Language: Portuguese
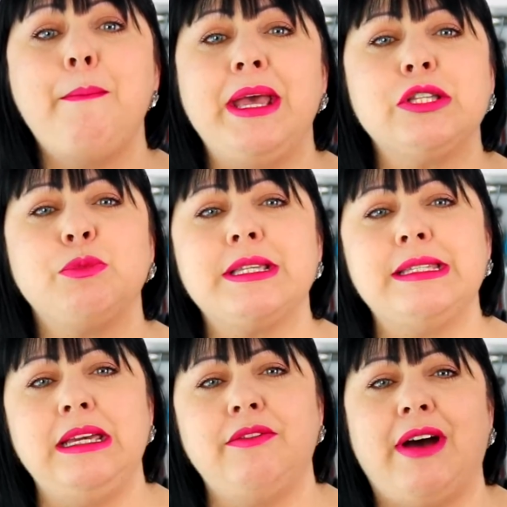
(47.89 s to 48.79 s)
Mesmo
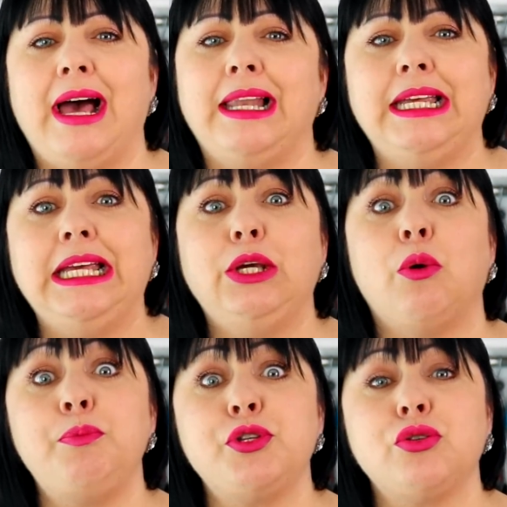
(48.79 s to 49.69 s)
assim, vá ali em
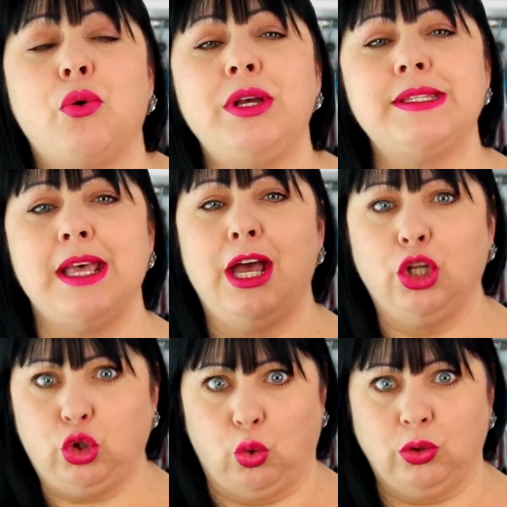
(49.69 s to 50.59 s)
opções
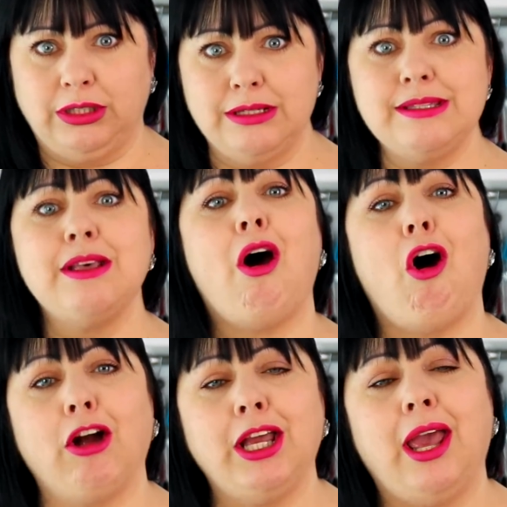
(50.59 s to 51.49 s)
todas,
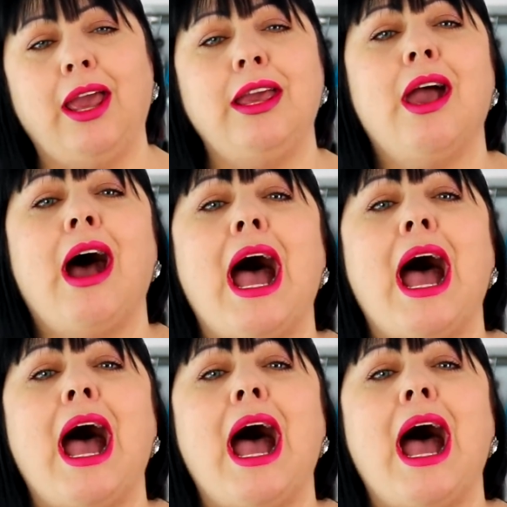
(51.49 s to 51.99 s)
ok?